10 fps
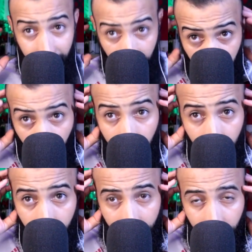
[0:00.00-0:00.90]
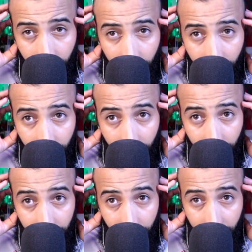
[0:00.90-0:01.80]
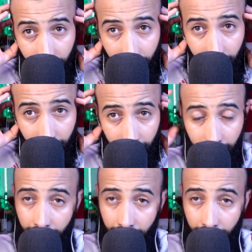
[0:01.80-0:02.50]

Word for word: تتخمم مزيان فهمتيني